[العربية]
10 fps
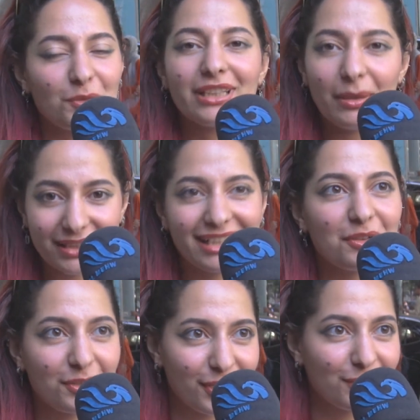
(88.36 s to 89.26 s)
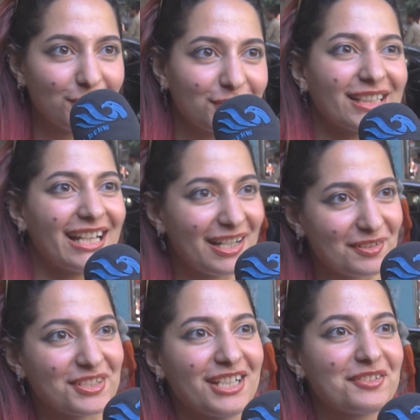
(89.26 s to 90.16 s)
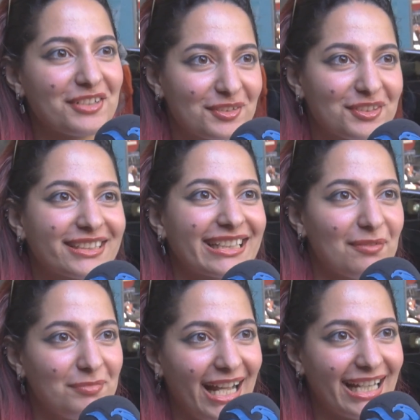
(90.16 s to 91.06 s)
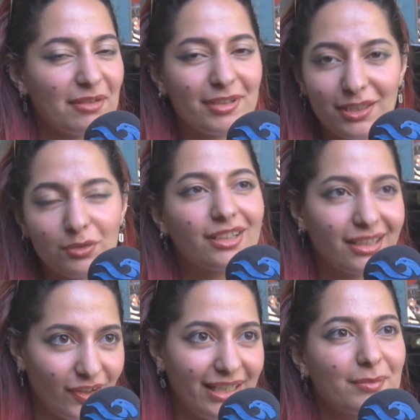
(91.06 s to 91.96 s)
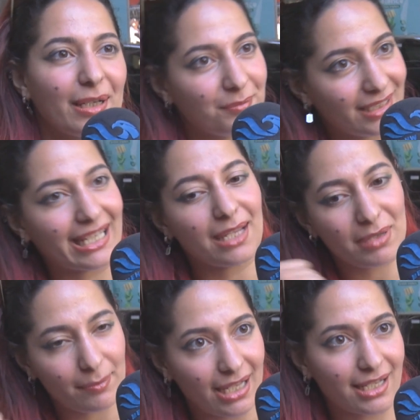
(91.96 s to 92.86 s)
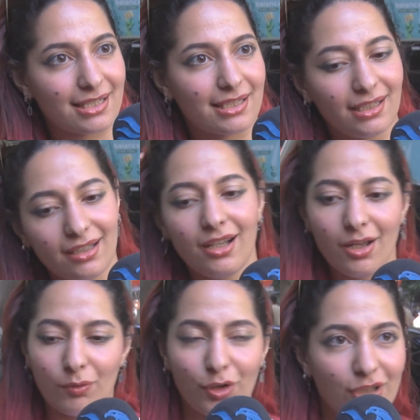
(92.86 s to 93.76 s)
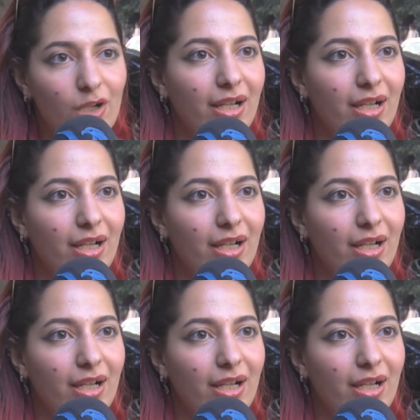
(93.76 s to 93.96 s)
ودايما تجري ورايا وتقعد تقول لا مش عارفه ايه وتقعد تخبي الحاجه مني وانا اروح مخبي جايباها من على الغساله واخدها